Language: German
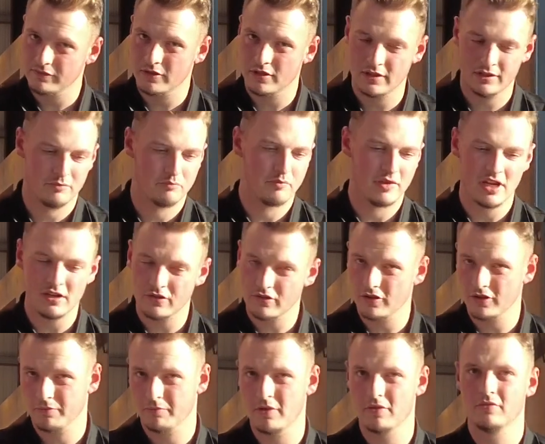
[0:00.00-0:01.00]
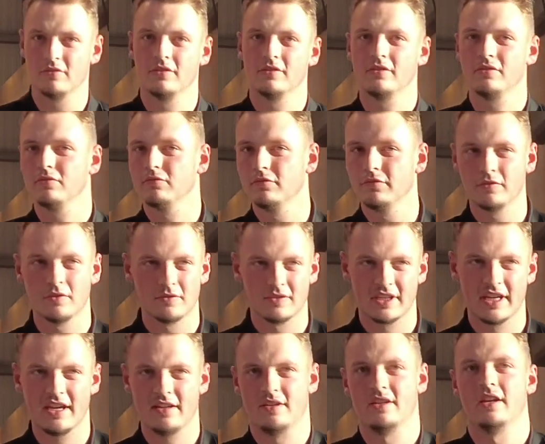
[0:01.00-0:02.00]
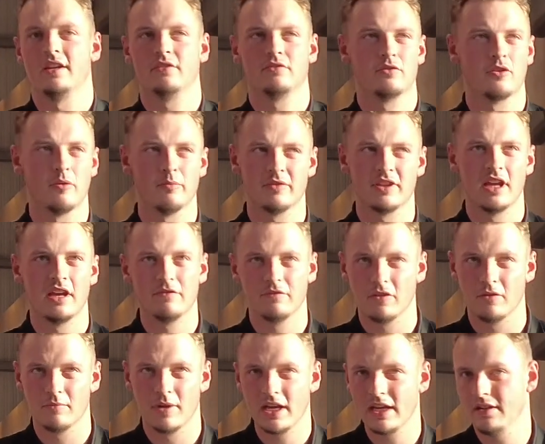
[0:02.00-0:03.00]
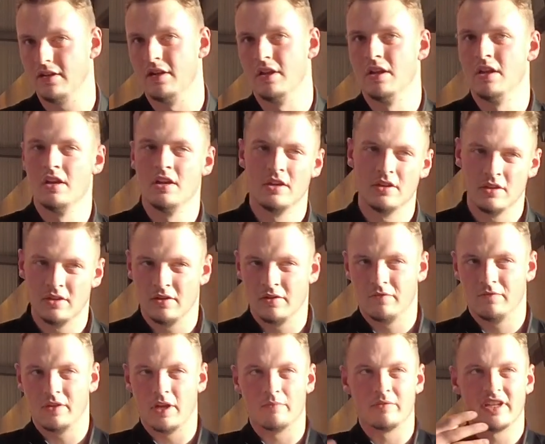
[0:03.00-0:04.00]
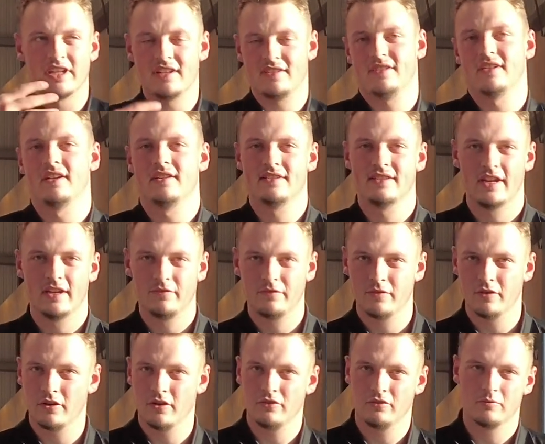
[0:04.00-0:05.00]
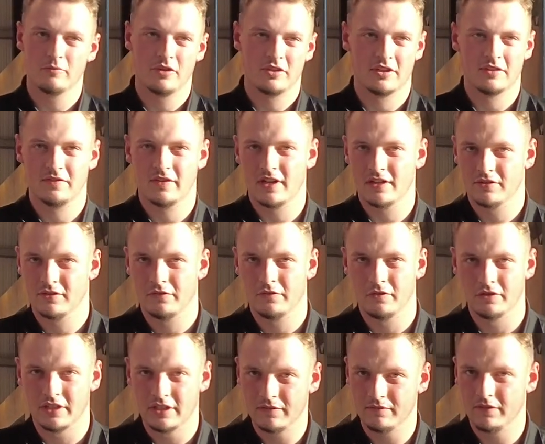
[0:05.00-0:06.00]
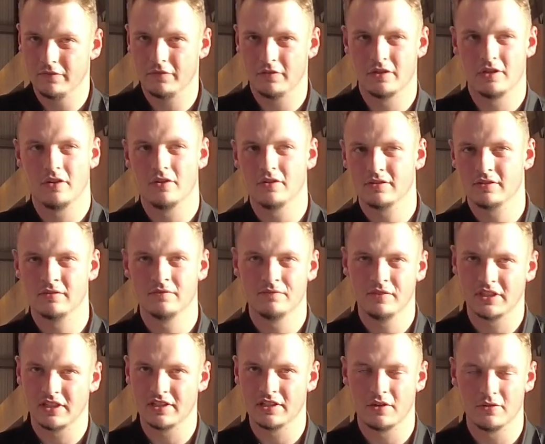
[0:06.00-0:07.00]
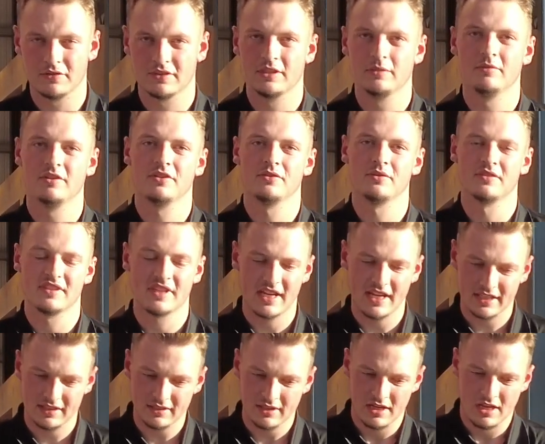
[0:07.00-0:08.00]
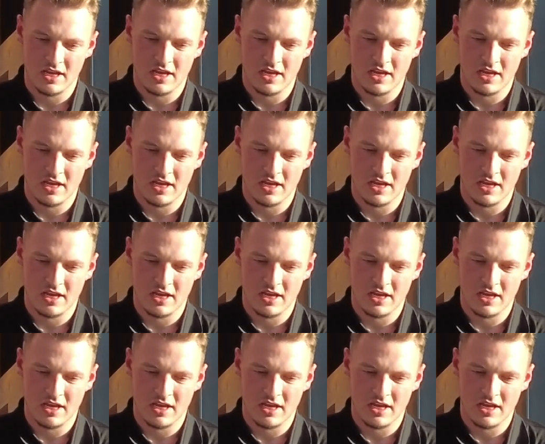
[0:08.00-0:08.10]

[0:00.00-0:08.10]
wollt, meldet euch bei uns, ruft uns gerne an, kommt live vorbei. Wir haben jederzeit Zeit für euch, um euch das Fahrzeug von innen wie von außen wirklich ausgiebig zu zeigen.